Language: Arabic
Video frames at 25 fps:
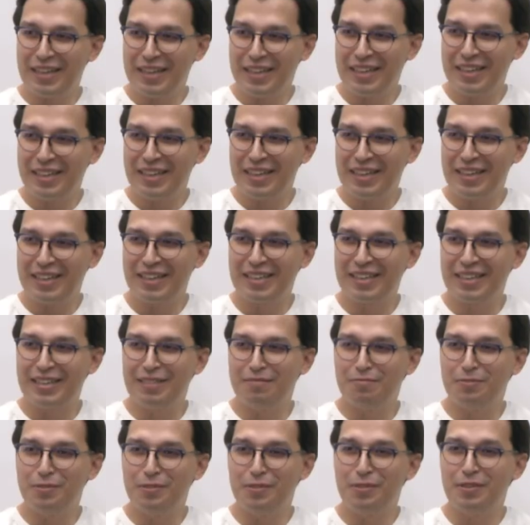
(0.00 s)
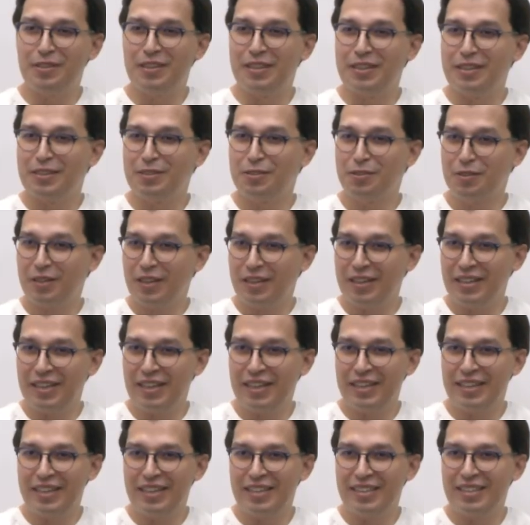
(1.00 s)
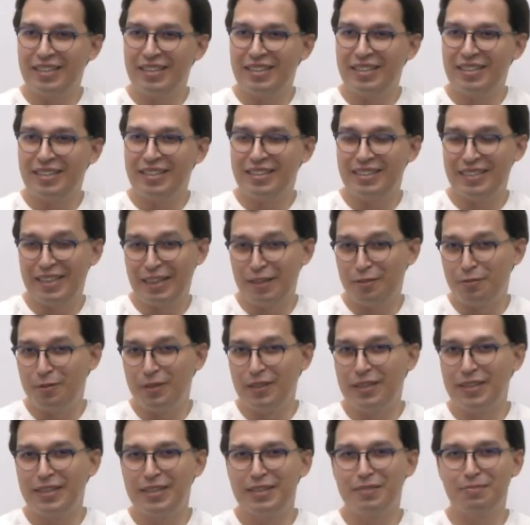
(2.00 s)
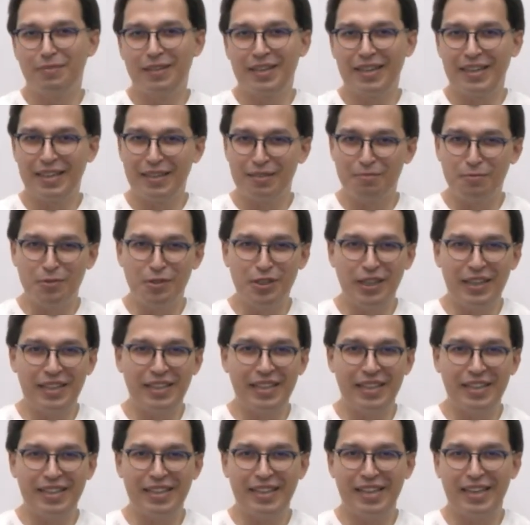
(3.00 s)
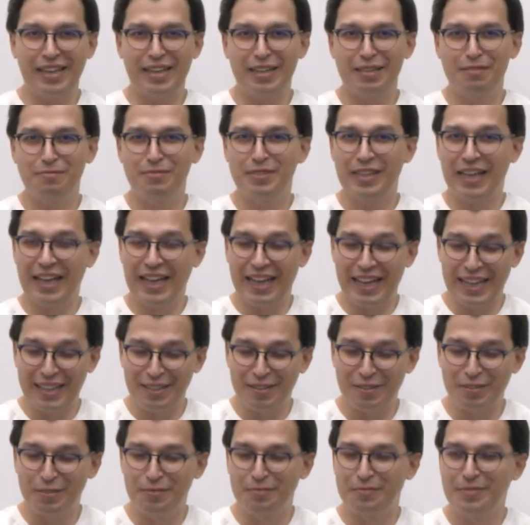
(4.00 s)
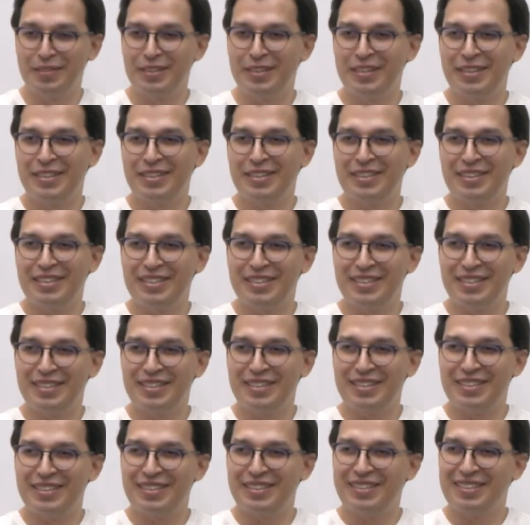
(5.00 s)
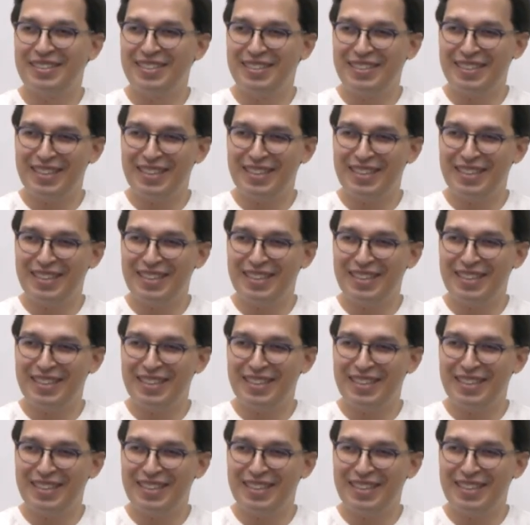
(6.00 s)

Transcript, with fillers: الخير اخ عبود شكرا على الدعوه صباح الخير مشاهدينا الكرام صحه عيدكم شكرا لك